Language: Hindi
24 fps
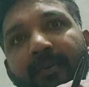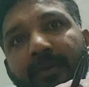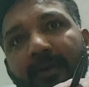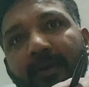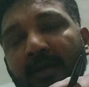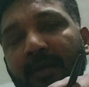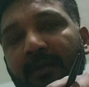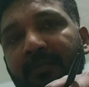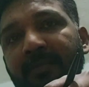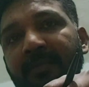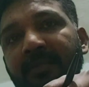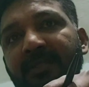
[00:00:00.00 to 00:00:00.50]

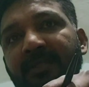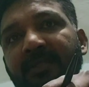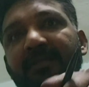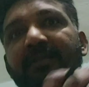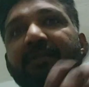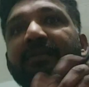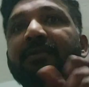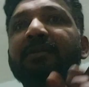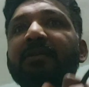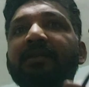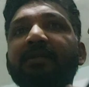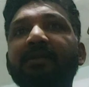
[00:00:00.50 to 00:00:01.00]
अपने
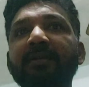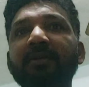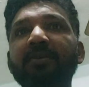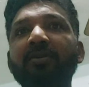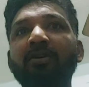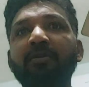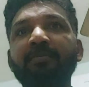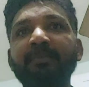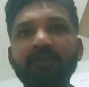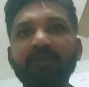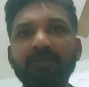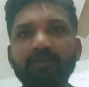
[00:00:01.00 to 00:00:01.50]
छत्तीसगढ़ की
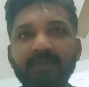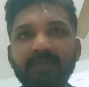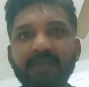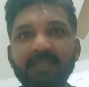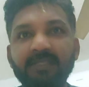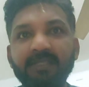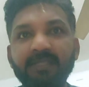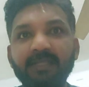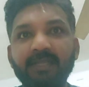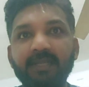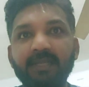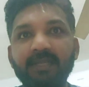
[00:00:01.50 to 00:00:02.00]
गवर्नमेंट तो
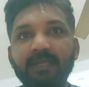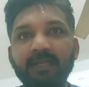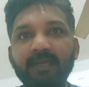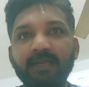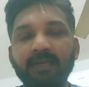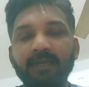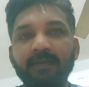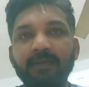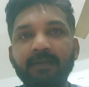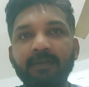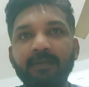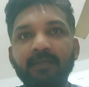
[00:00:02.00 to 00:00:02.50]
बेच ही रही है ना
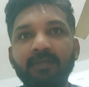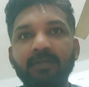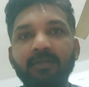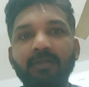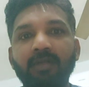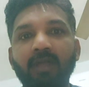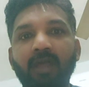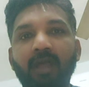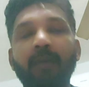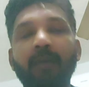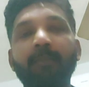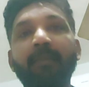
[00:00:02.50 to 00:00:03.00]

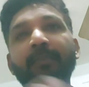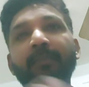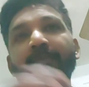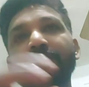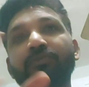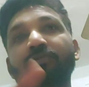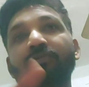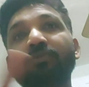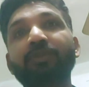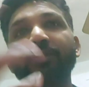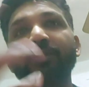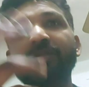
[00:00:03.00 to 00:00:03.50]
अब आप
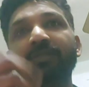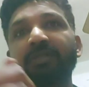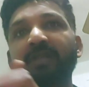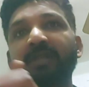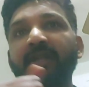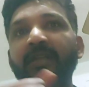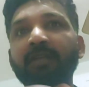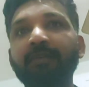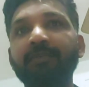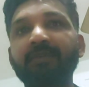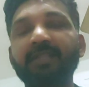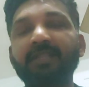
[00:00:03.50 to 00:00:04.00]
उसको किस
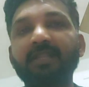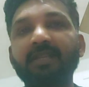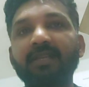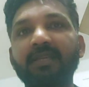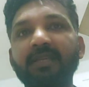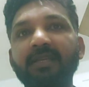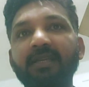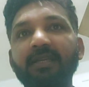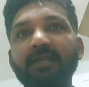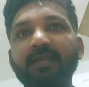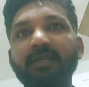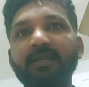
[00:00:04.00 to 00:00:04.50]
श्रेणी में
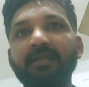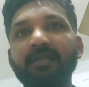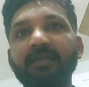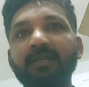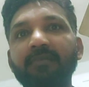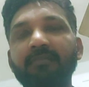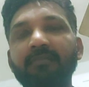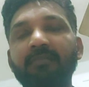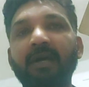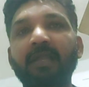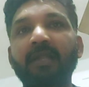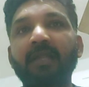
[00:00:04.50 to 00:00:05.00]
देखेंगे
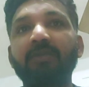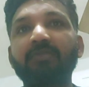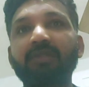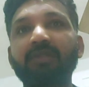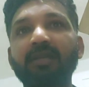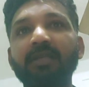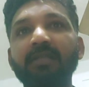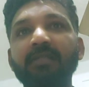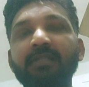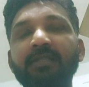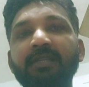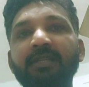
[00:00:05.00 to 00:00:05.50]
मानवता
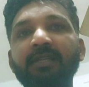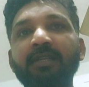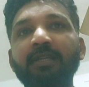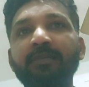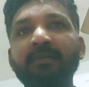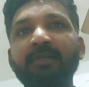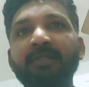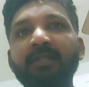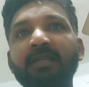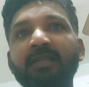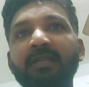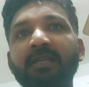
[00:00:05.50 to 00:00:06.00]
की श्रेणी
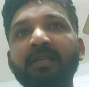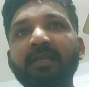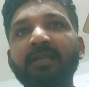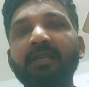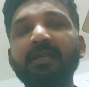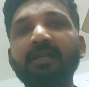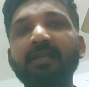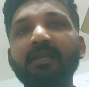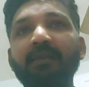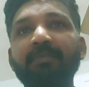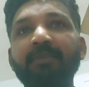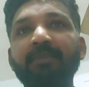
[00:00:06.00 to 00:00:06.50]
में देखेंगे
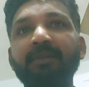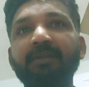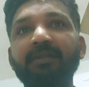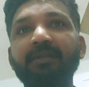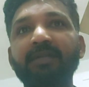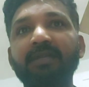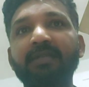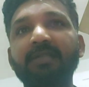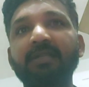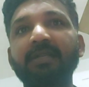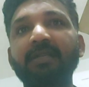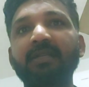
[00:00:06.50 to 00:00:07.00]
या फिर
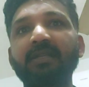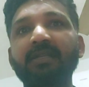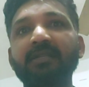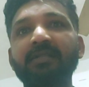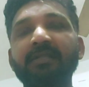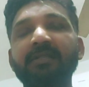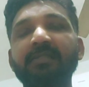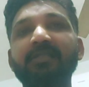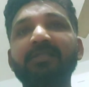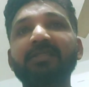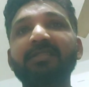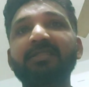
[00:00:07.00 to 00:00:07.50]

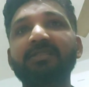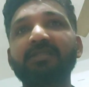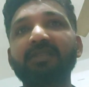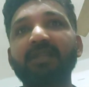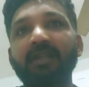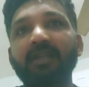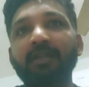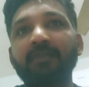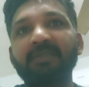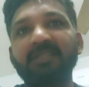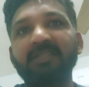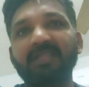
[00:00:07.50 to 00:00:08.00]
डिक्टेटरशिप की
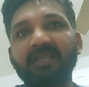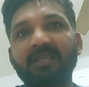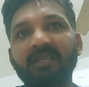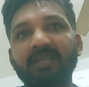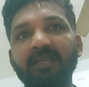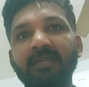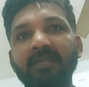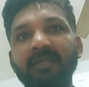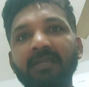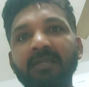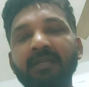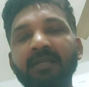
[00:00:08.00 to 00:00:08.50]
श्रेणी में
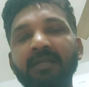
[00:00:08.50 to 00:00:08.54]
देखेंगे